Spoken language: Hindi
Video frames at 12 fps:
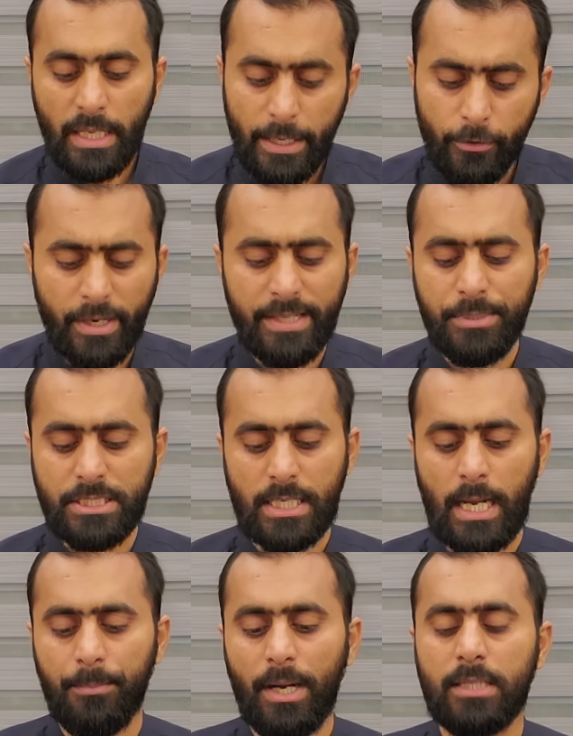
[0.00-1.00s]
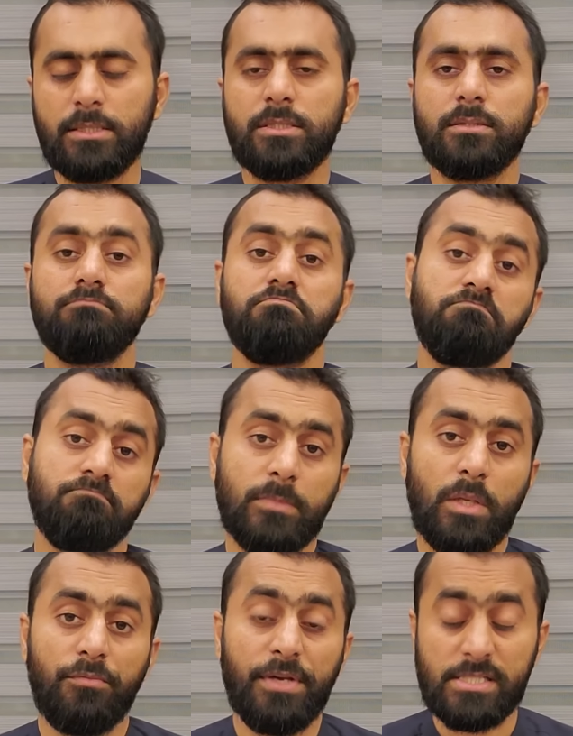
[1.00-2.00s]
इन्होंने भी जनाब आज
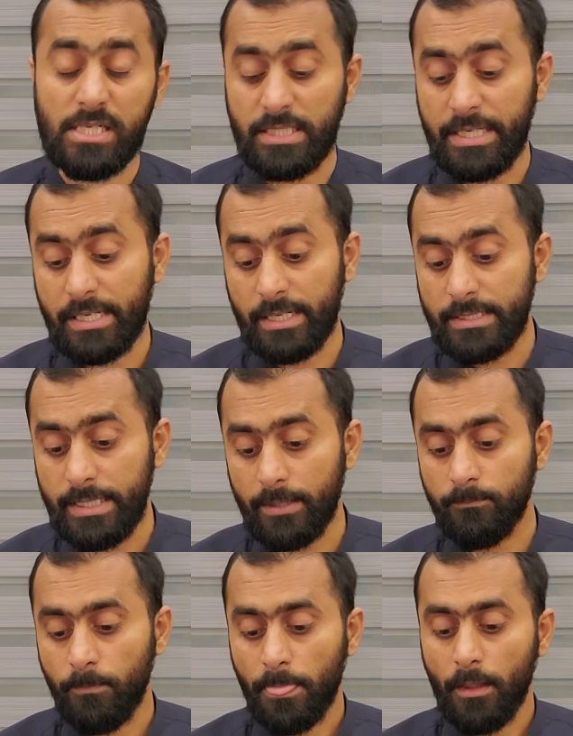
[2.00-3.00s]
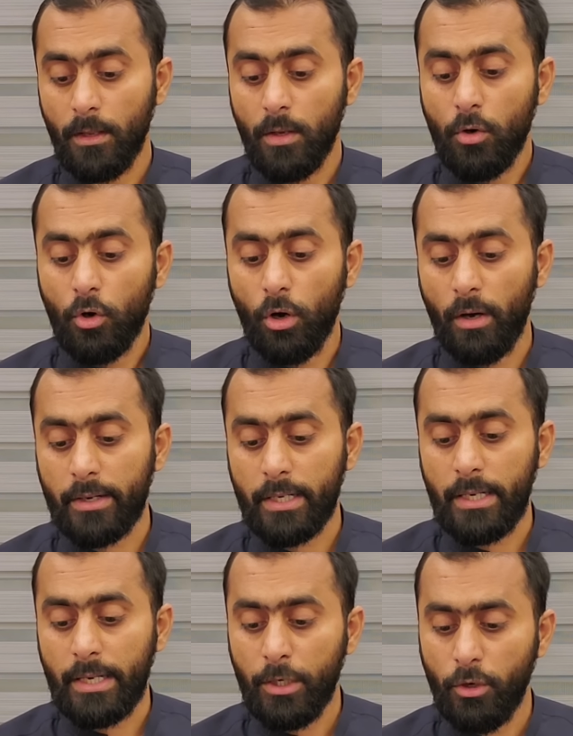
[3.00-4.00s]
फैसला जारी कर दिया है और
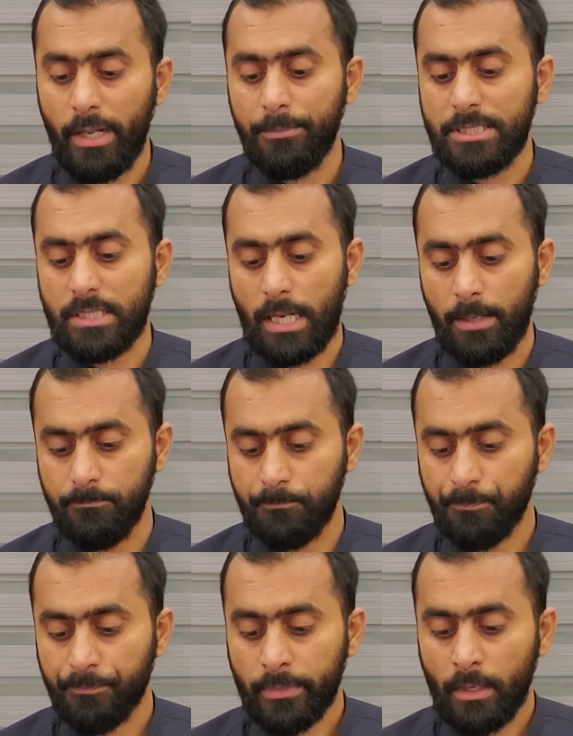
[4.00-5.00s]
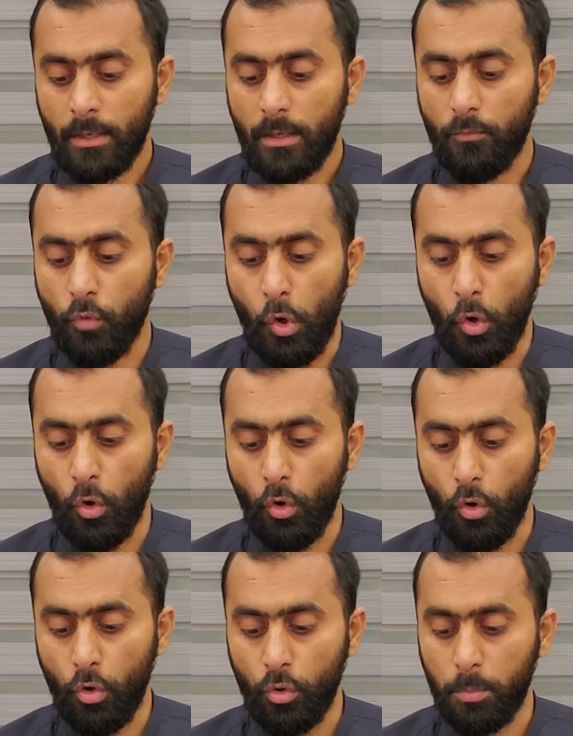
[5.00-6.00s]
इन्होंने भी जनाब
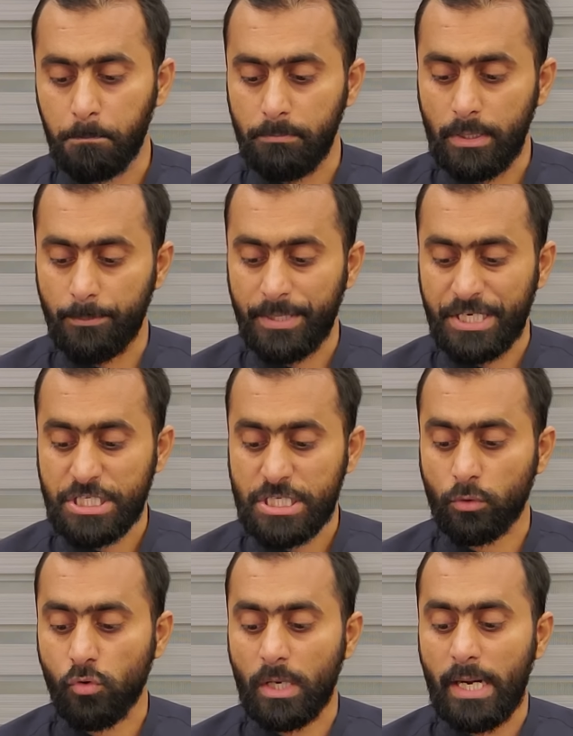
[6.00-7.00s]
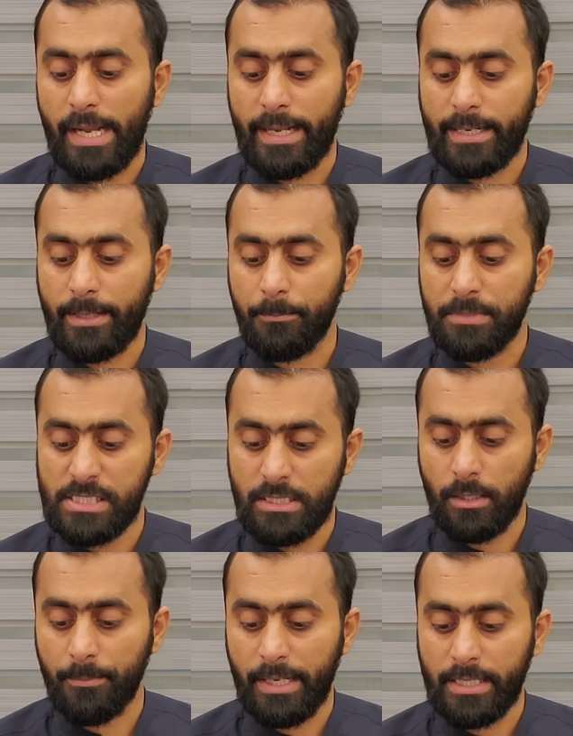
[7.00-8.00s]
वो पटिशनर को कहा है कि
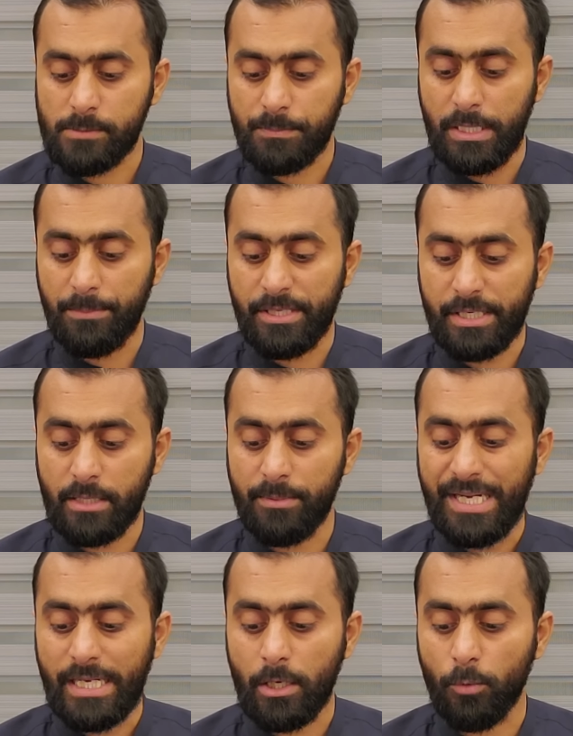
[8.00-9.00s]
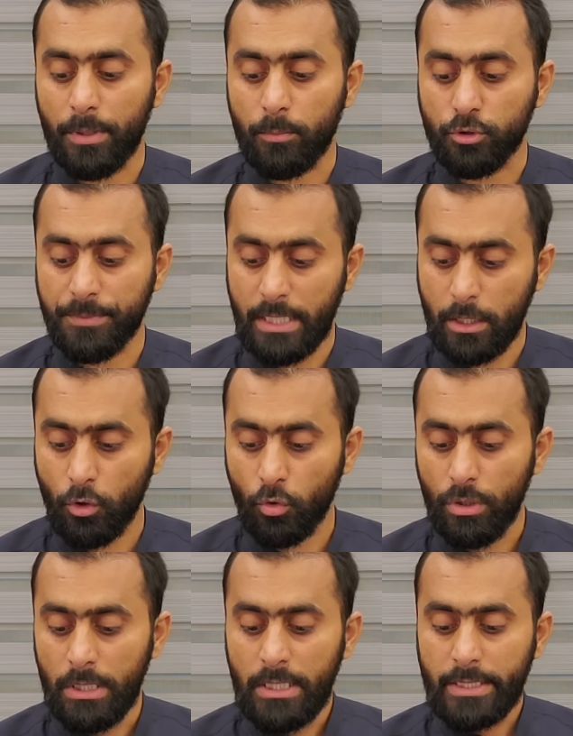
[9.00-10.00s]
मज़ीद हमें इसकी मेंटेनेबिलिटी के ऊपर मुतमिन करो
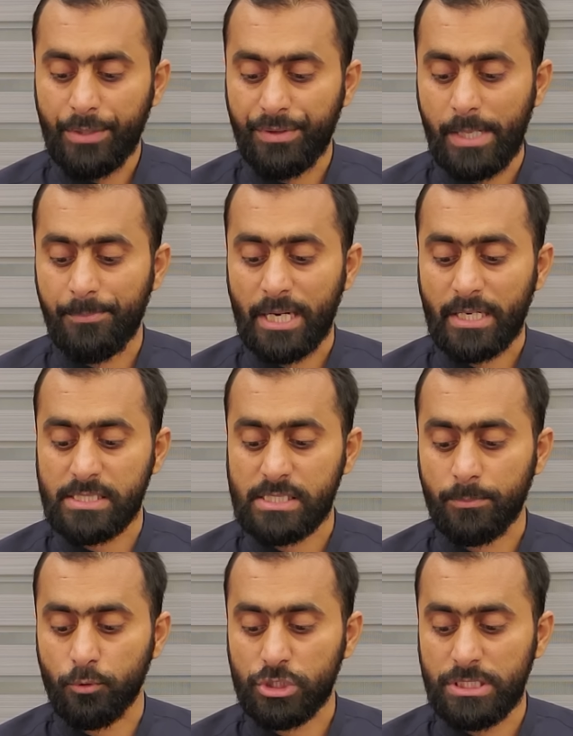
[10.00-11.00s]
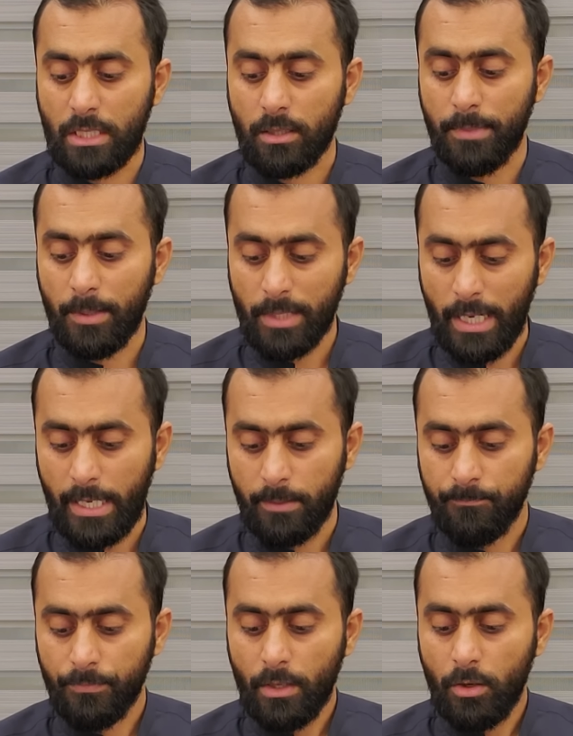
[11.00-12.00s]
क्योंकि प्रैक्टिस एंड प्रोसीजर का मामला है